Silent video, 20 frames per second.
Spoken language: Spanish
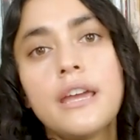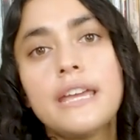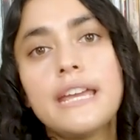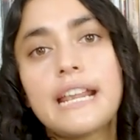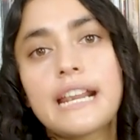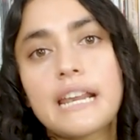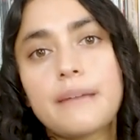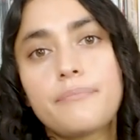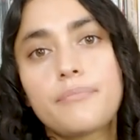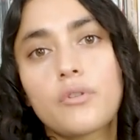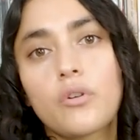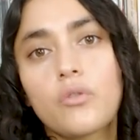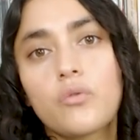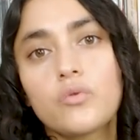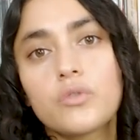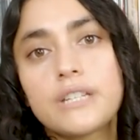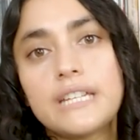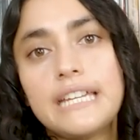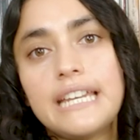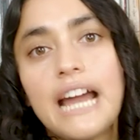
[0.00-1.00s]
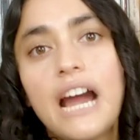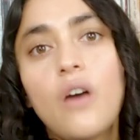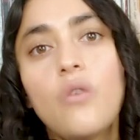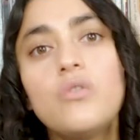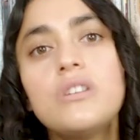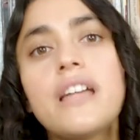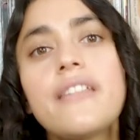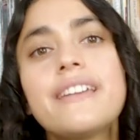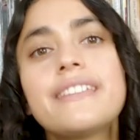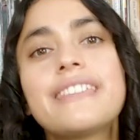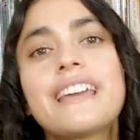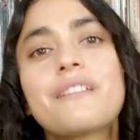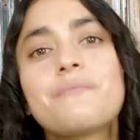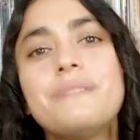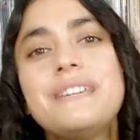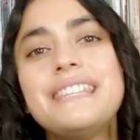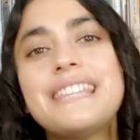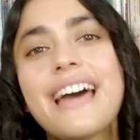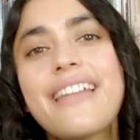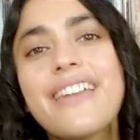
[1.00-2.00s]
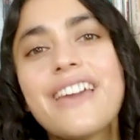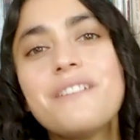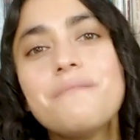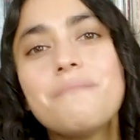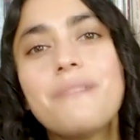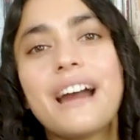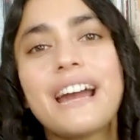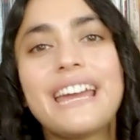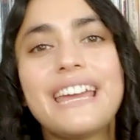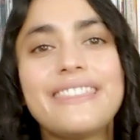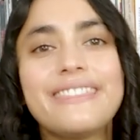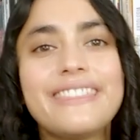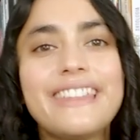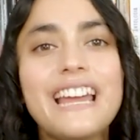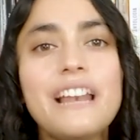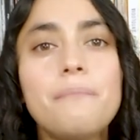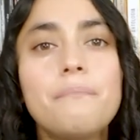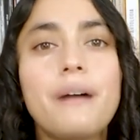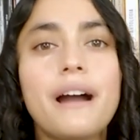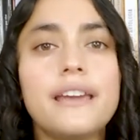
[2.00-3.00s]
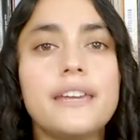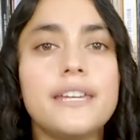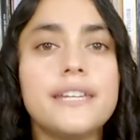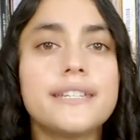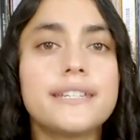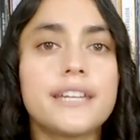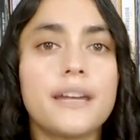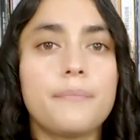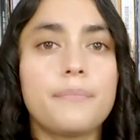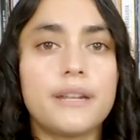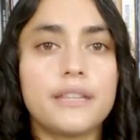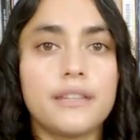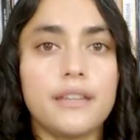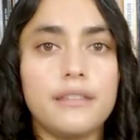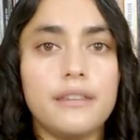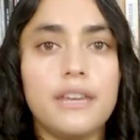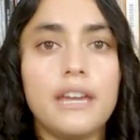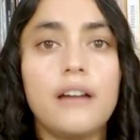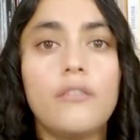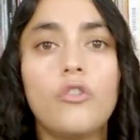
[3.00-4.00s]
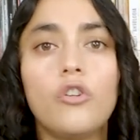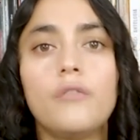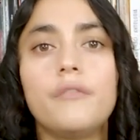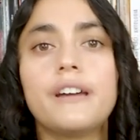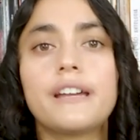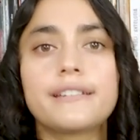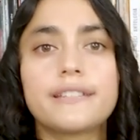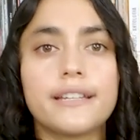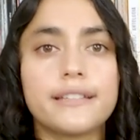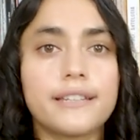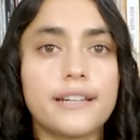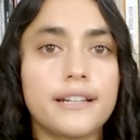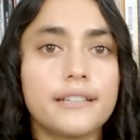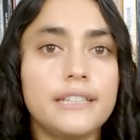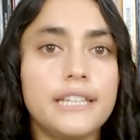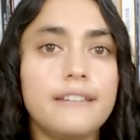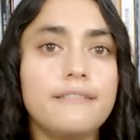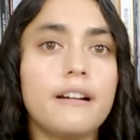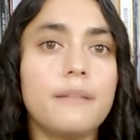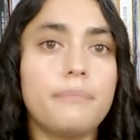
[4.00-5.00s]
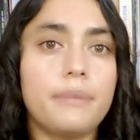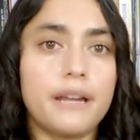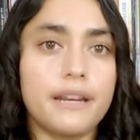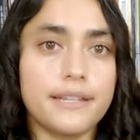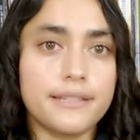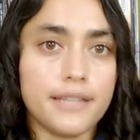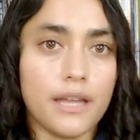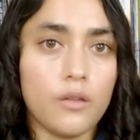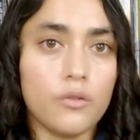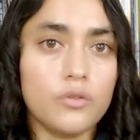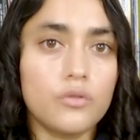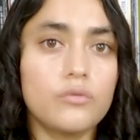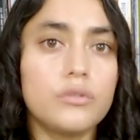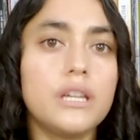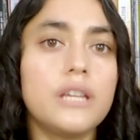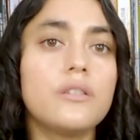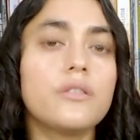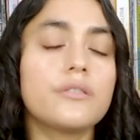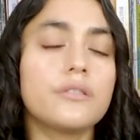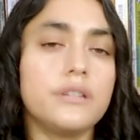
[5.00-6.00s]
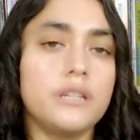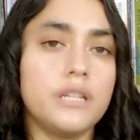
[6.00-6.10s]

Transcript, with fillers: y reproducirá una determinada imagen del país que pretendía volverse atractiva para Estados Unidos